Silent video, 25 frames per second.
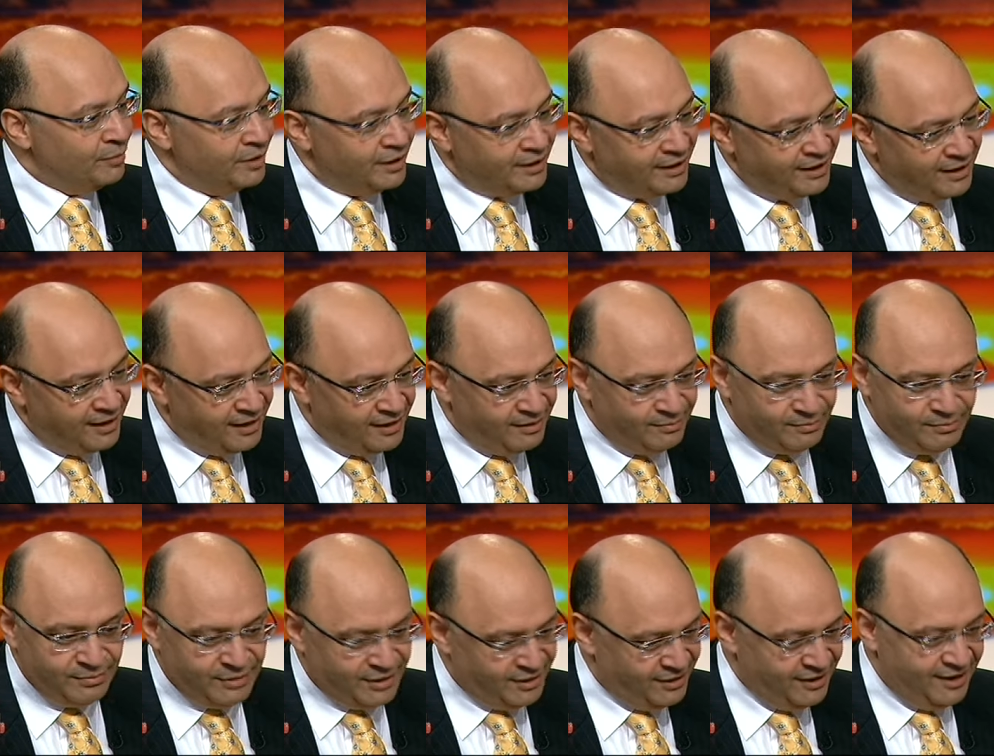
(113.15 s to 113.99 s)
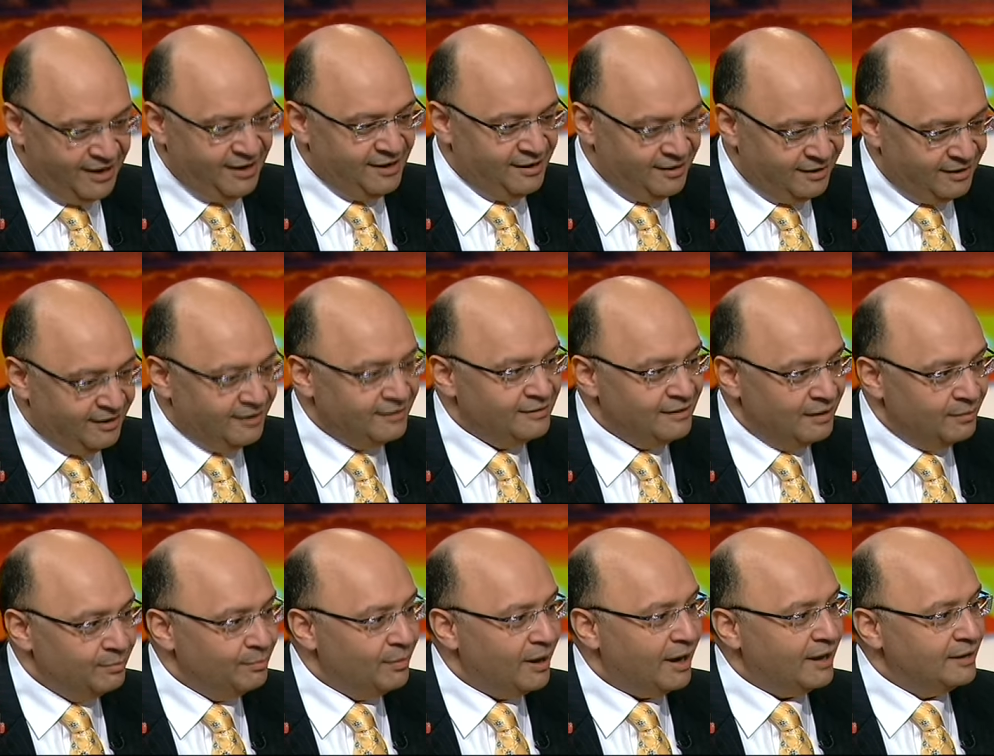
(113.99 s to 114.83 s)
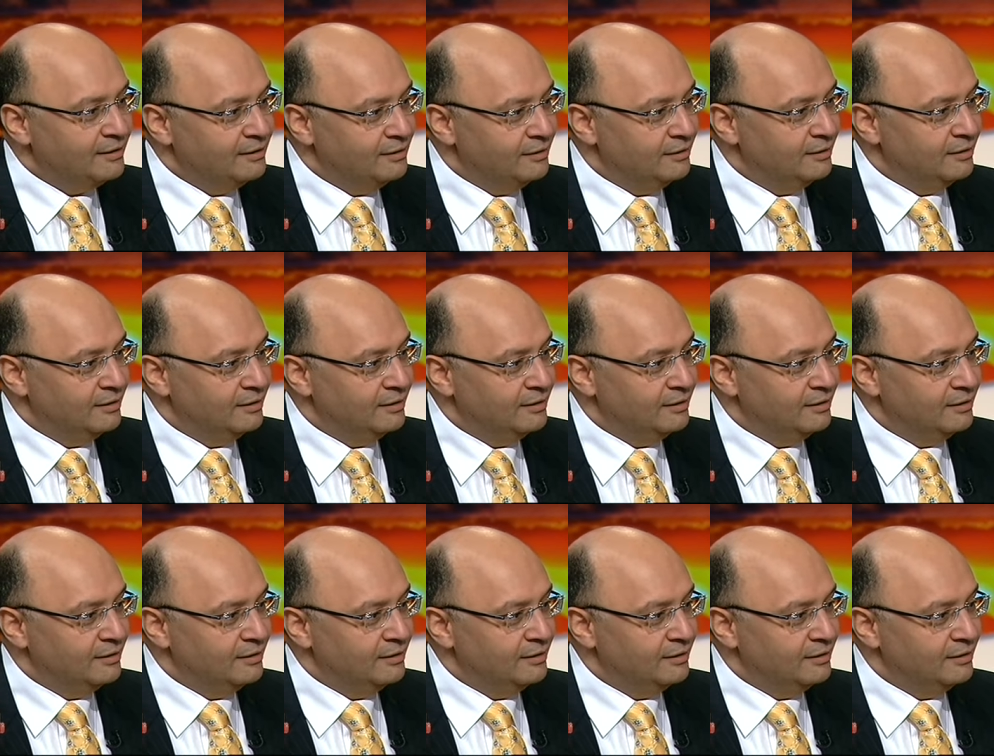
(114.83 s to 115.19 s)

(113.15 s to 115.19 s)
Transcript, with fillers: وكان متضايق جدا بعد